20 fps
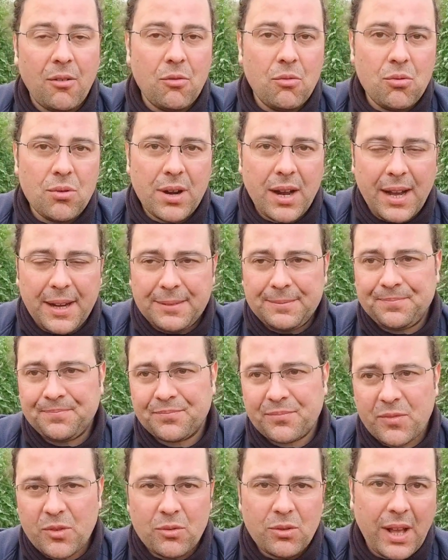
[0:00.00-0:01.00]
una,
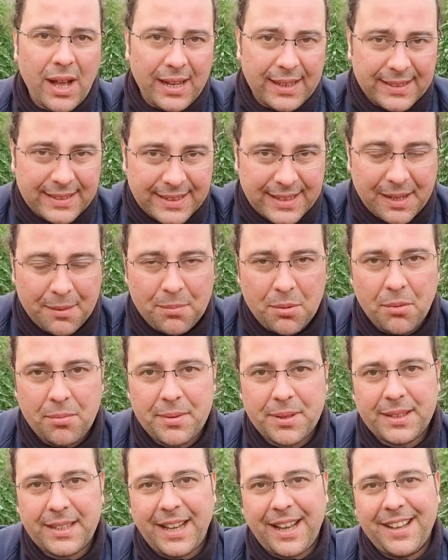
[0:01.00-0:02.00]
un'altra
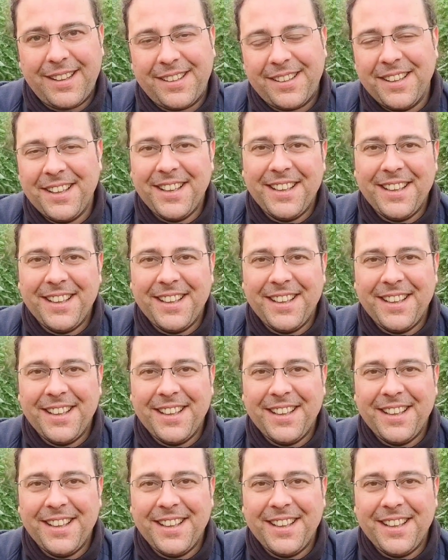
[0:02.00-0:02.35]
proprietà